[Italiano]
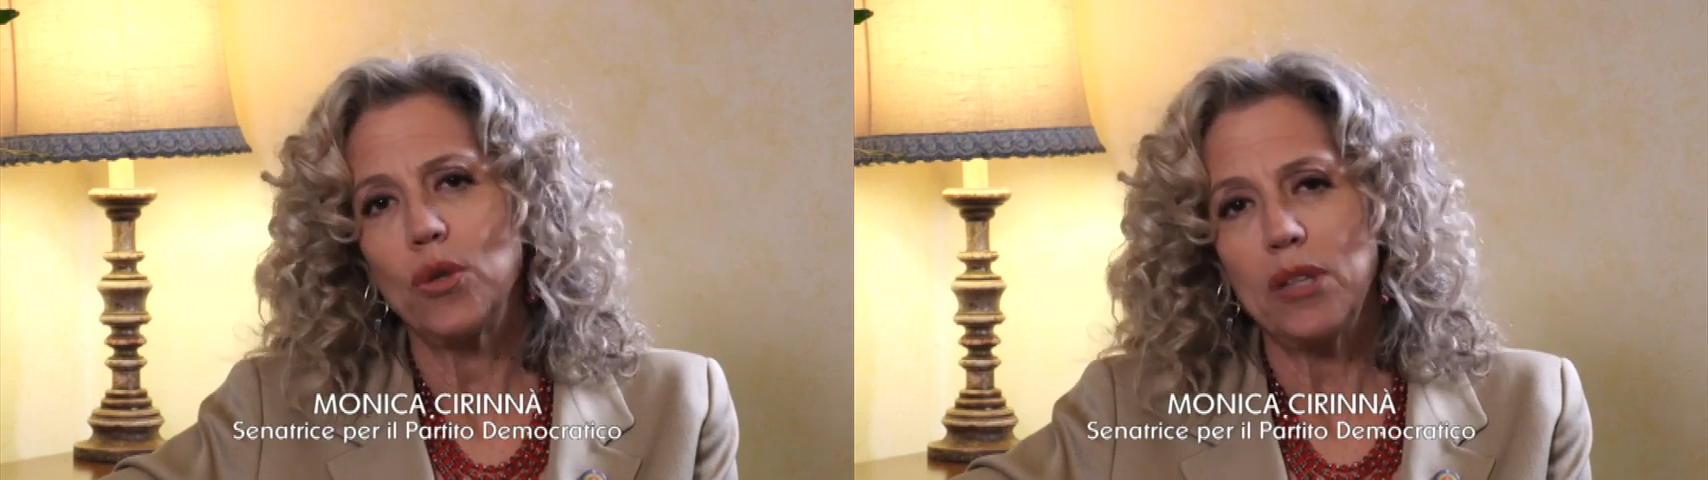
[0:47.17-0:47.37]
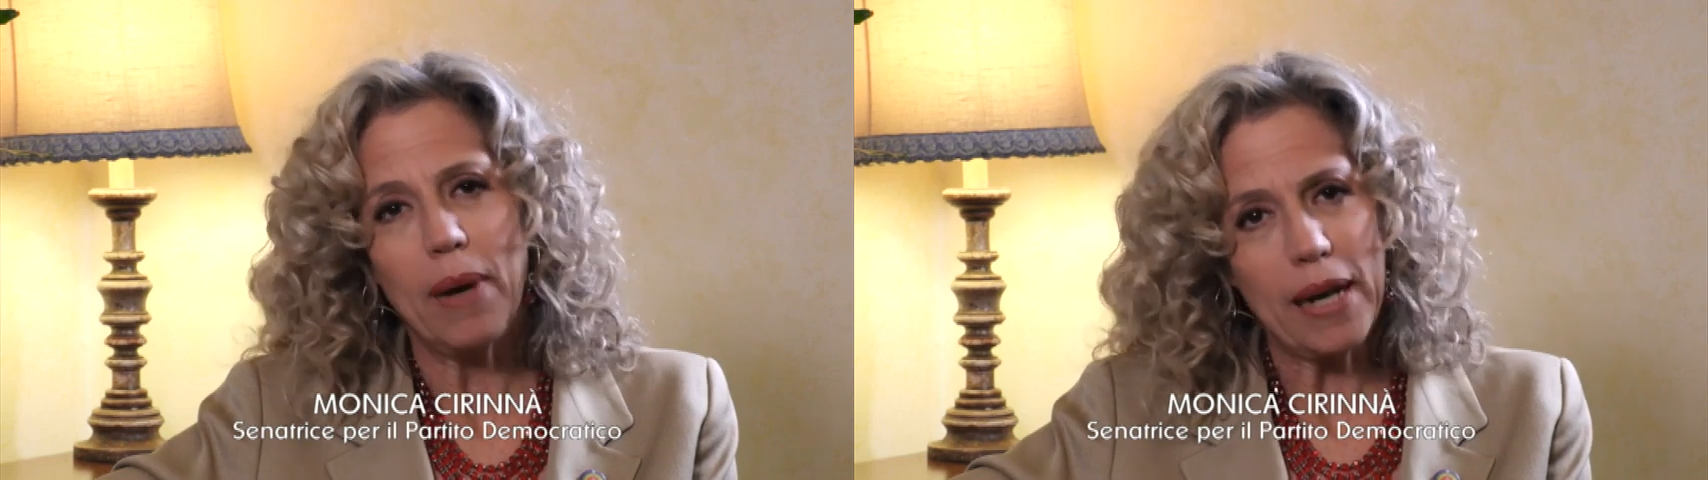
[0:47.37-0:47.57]

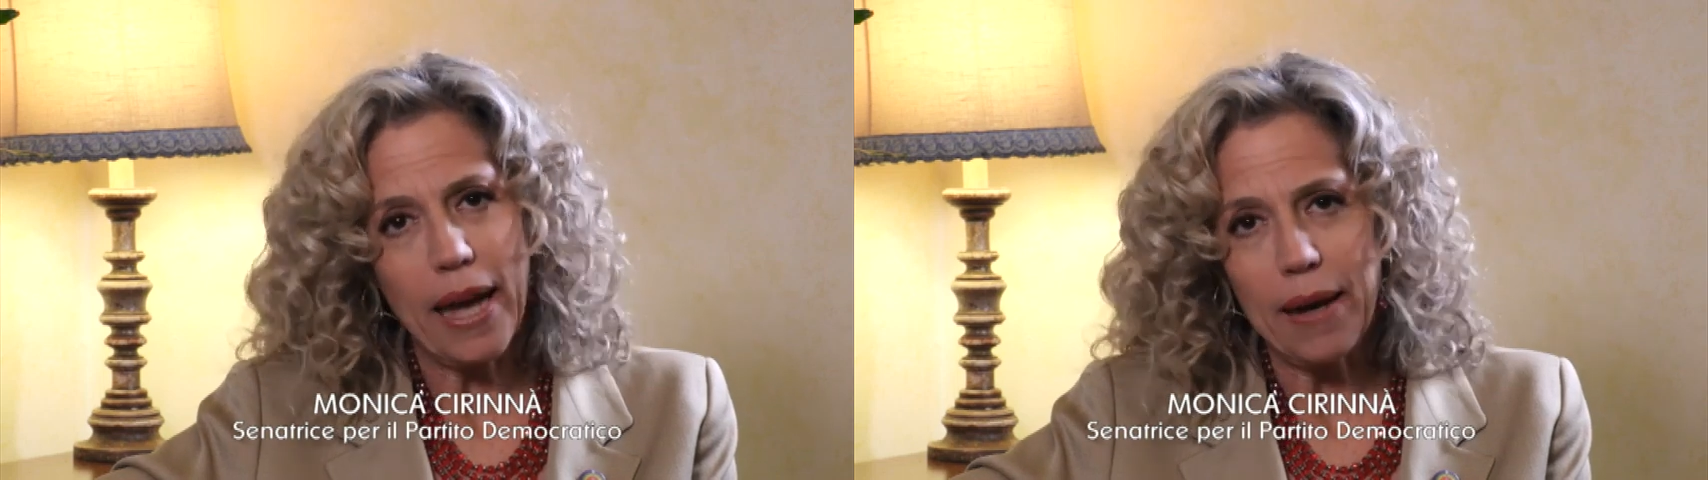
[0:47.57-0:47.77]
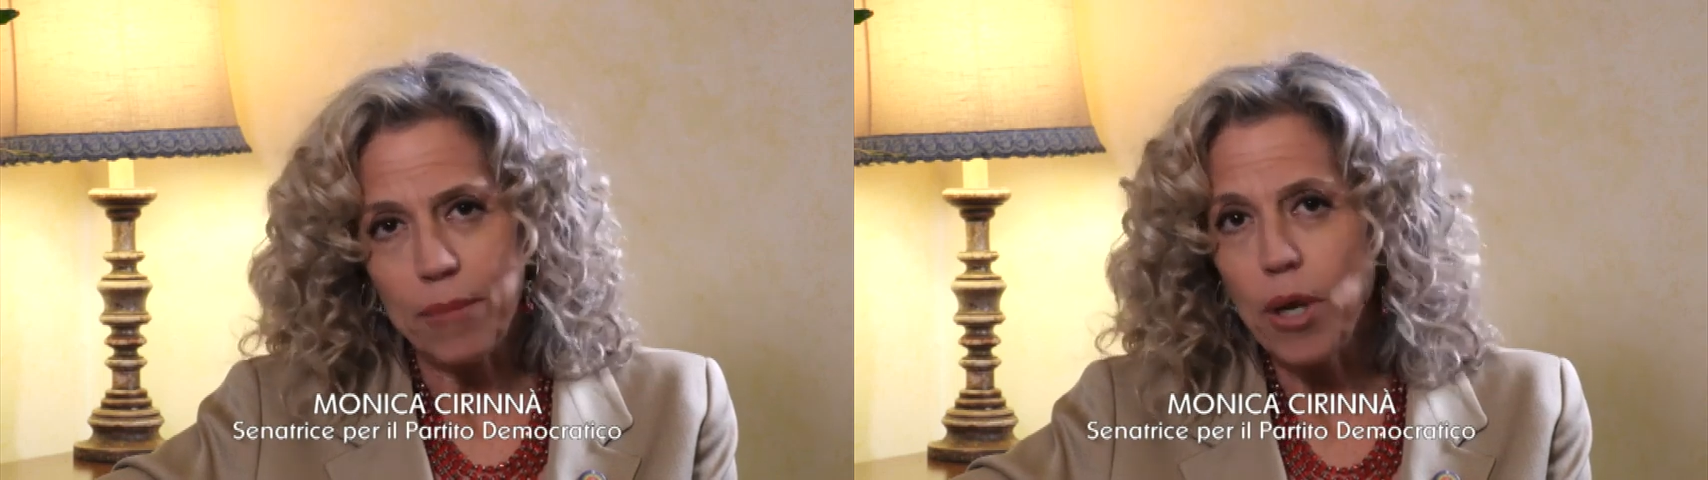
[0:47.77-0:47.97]
quindi
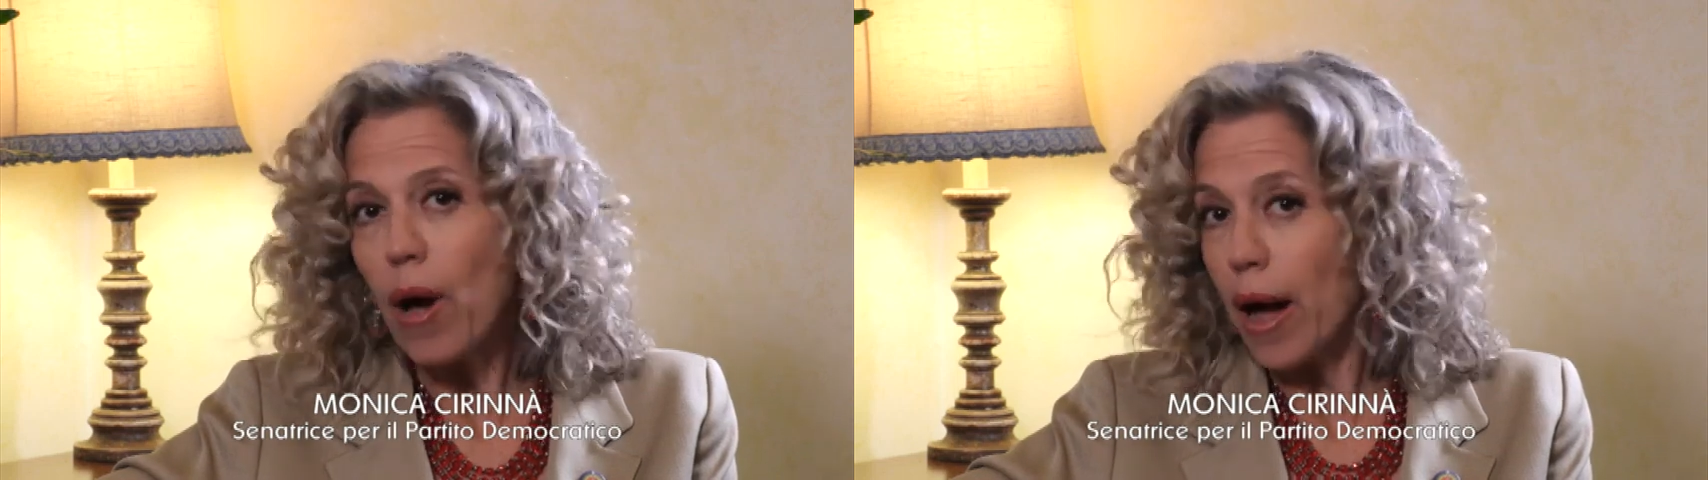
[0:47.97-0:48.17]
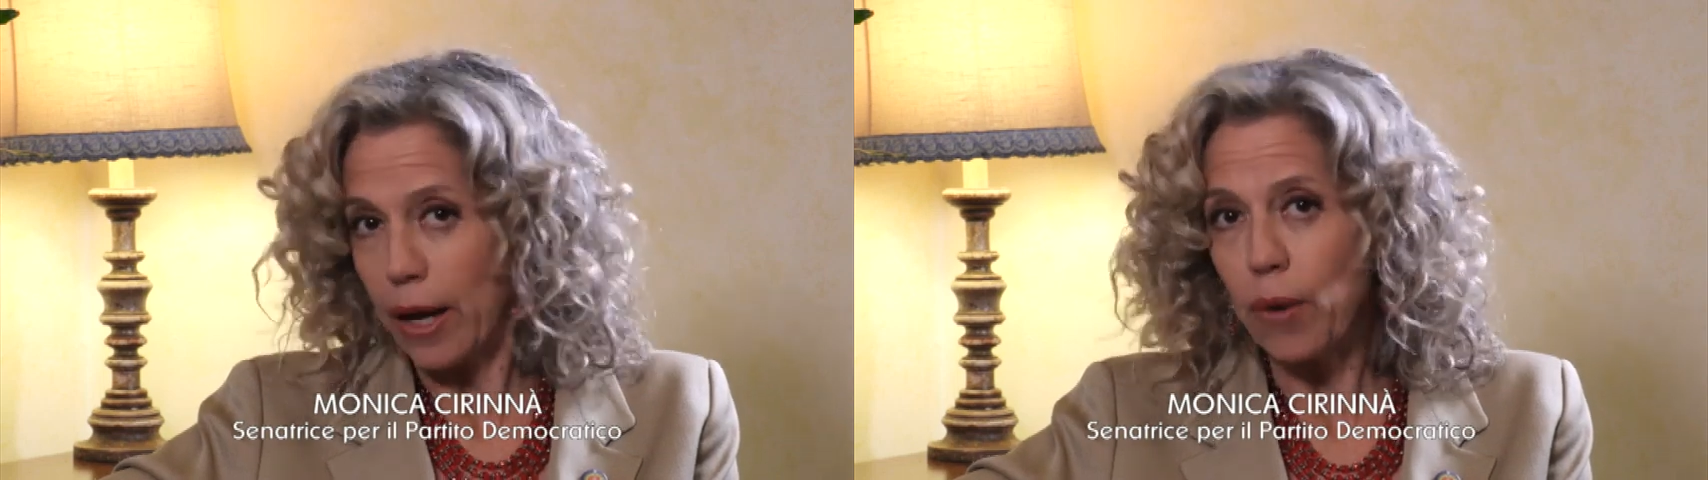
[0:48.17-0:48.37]
Maria il mio
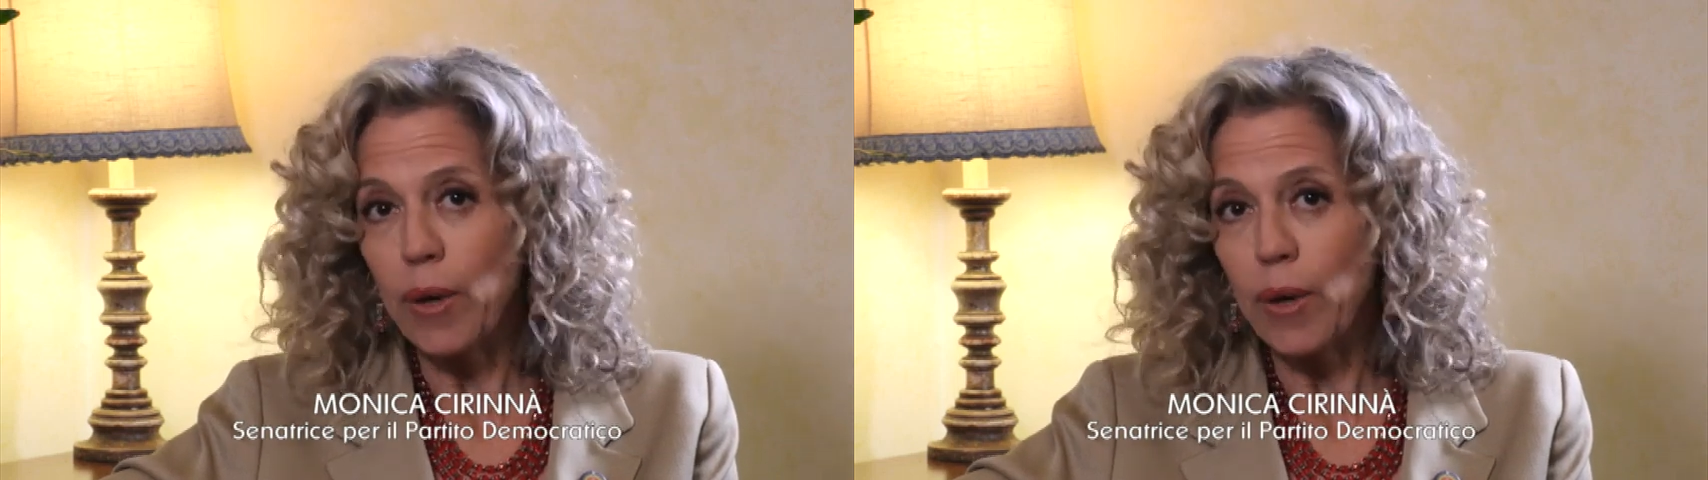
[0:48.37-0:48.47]
è anche